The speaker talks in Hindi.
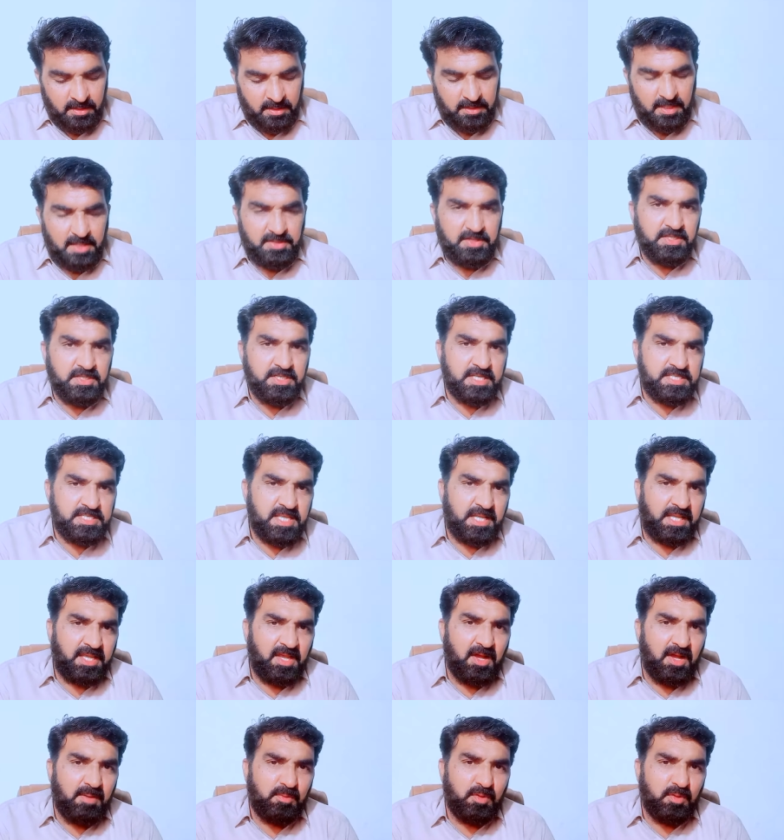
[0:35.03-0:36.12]
नाजरीन जैसा
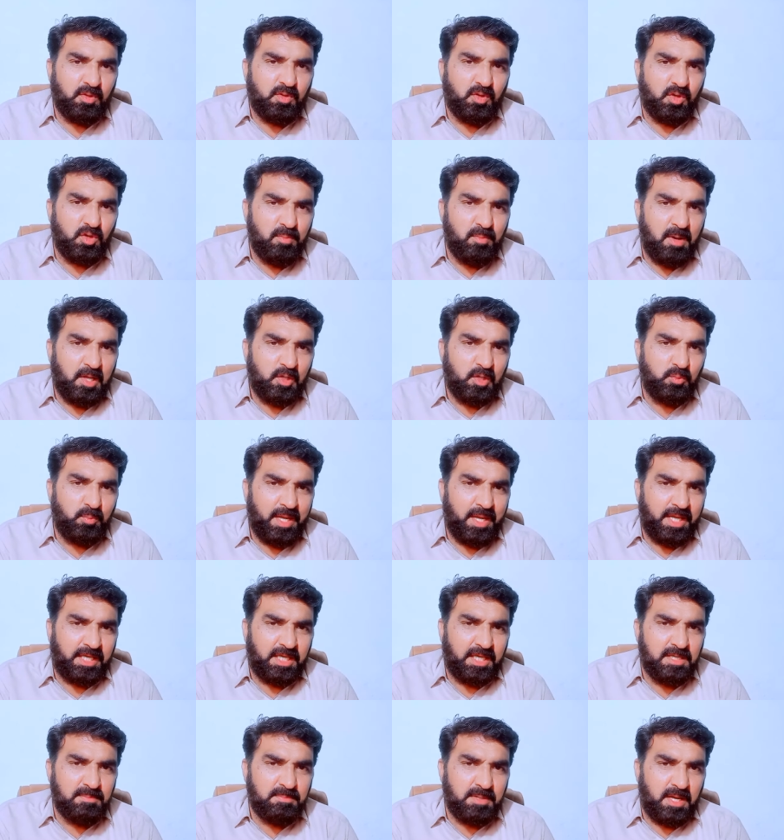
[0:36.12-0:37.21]
कि आप लोगों को मालूम है
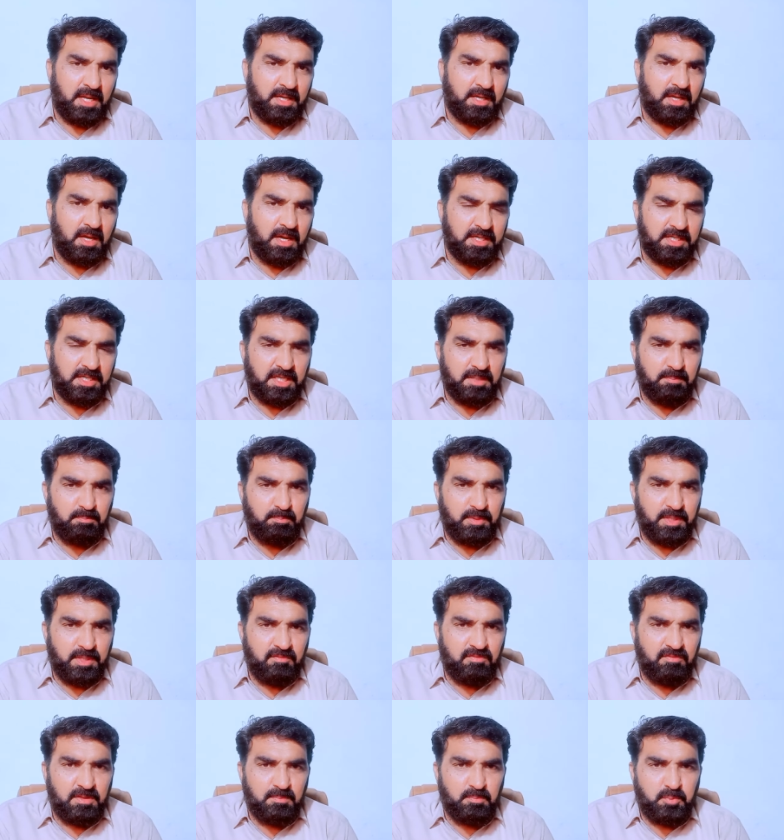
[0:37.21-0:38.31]
कि इमरान खान की
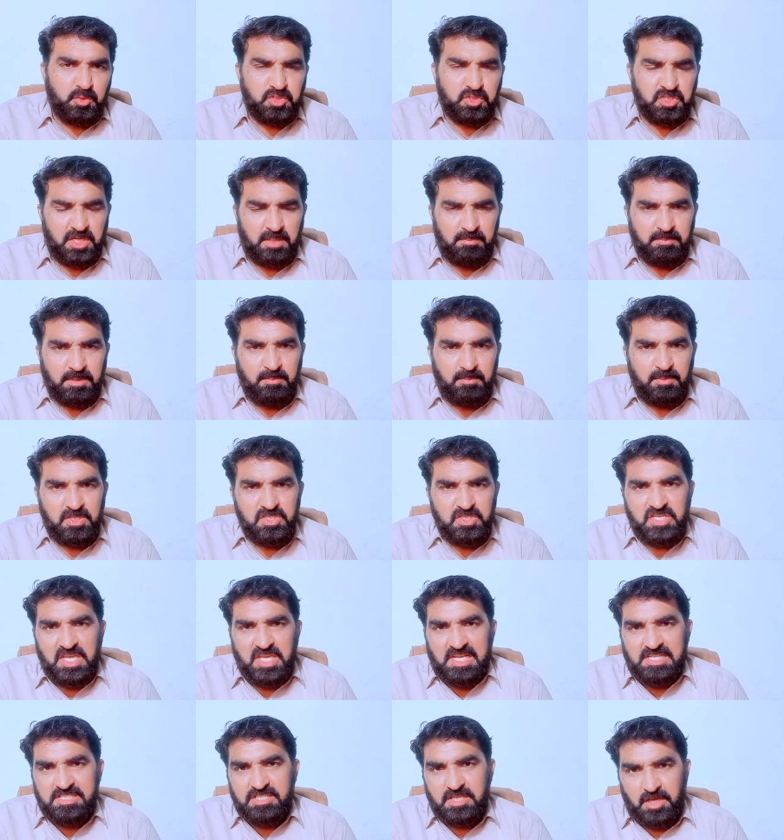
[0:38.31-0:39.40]
बीवी बुशरा बीबी
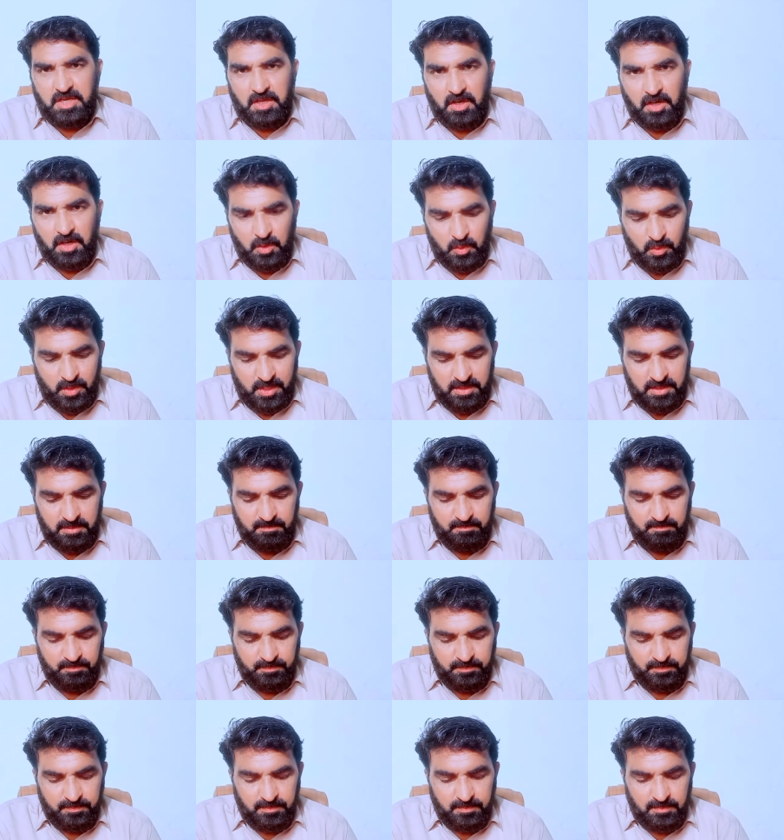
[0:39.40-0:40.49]
जेल से रिहा हो गई
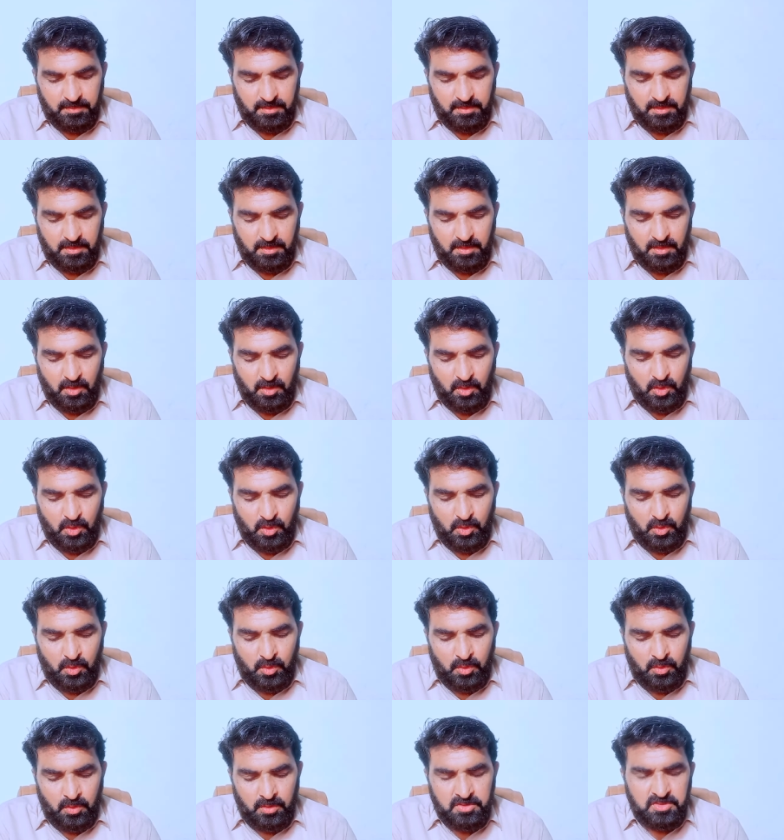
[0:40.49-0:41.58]

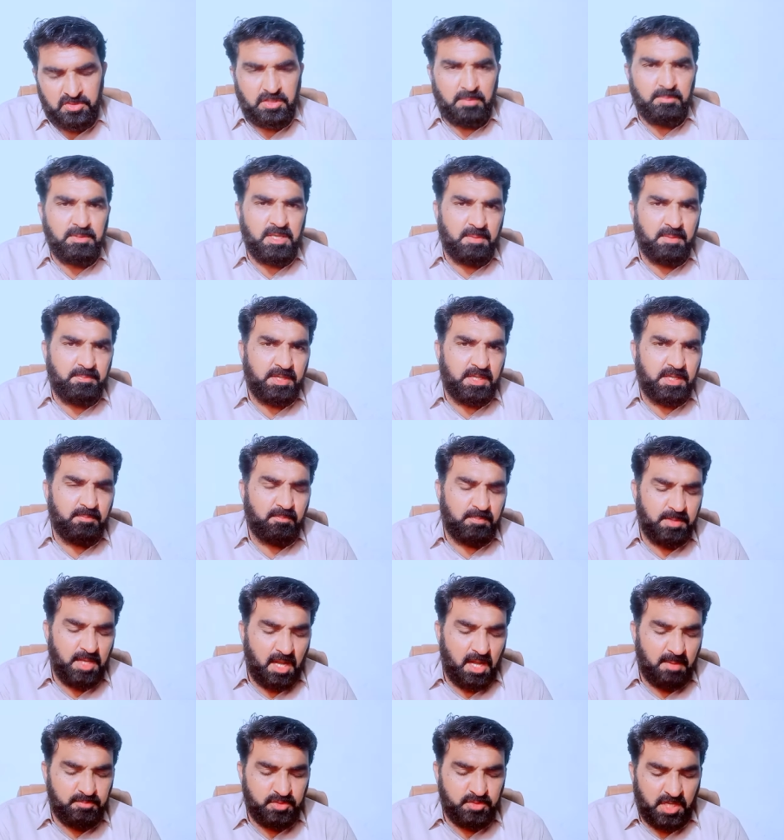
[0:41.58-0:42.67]
और समी इब्रीम भी
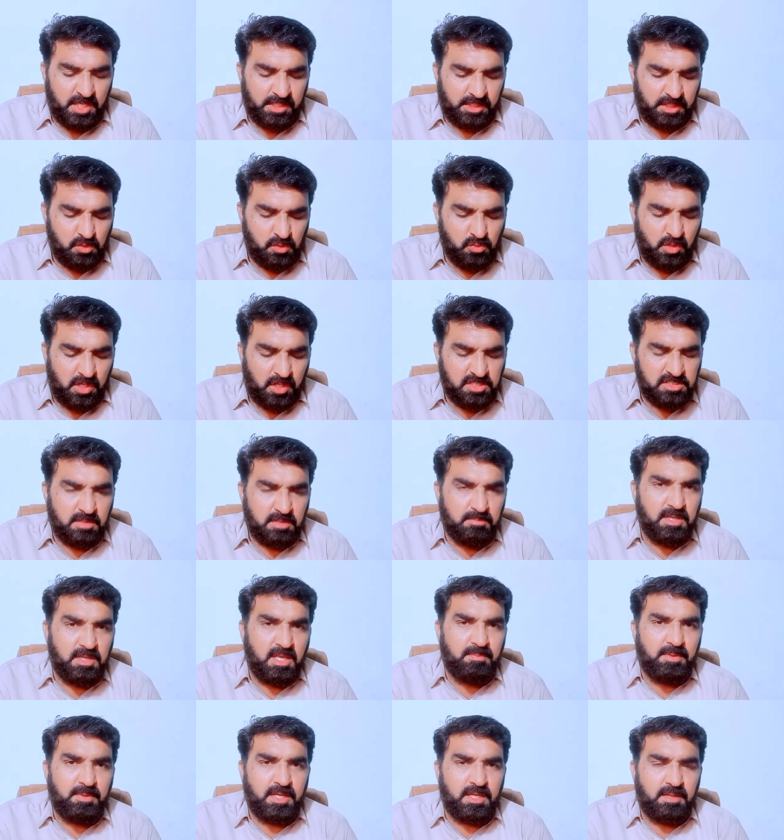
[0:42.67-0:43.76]
आप जानते होंगे
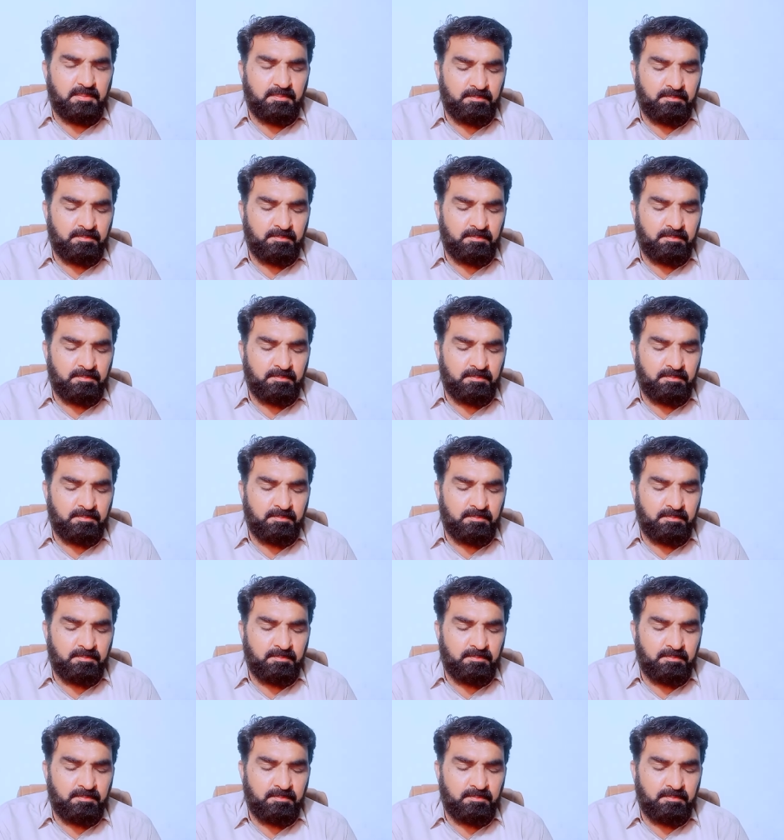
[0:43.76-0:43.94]
समी इब्रीम